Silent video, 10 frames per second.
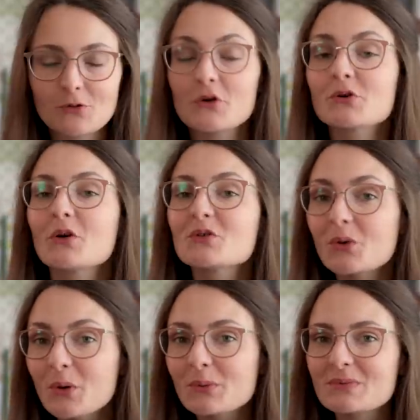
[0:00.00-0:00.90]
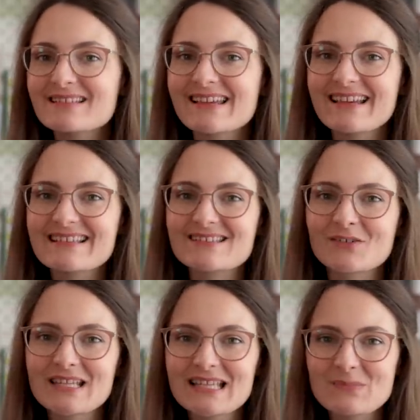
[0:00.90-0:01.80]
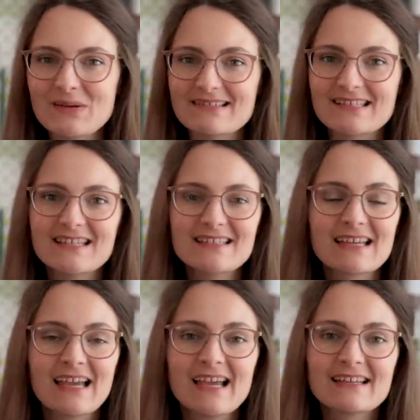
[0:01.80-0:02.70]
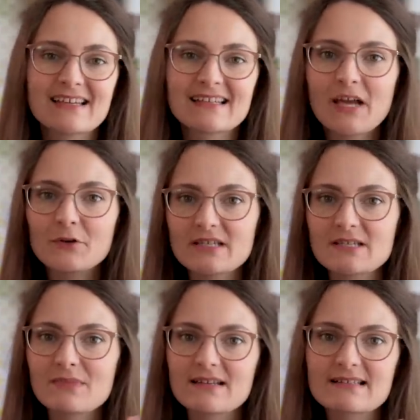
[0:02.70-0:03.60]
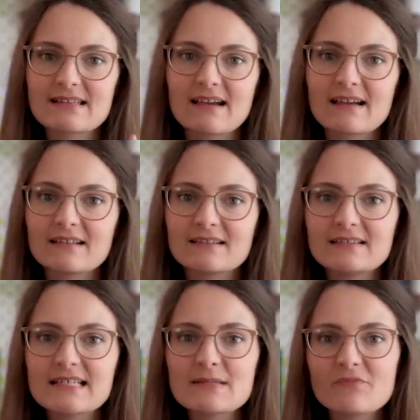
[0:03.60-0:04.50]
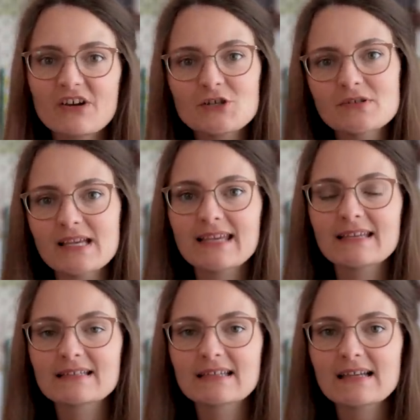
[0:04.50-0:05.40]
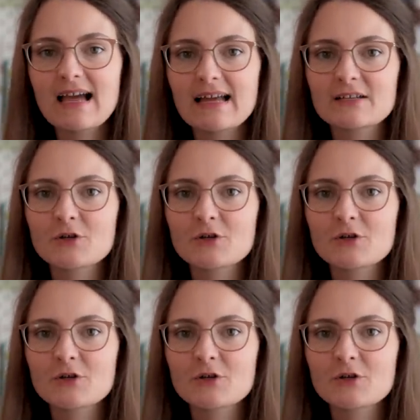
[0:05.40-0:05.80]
Toi, toi, toi, bisher ist noch nichts passiert, denn dadurch, dass man das ja in diesem Waschsäckchen drin hat,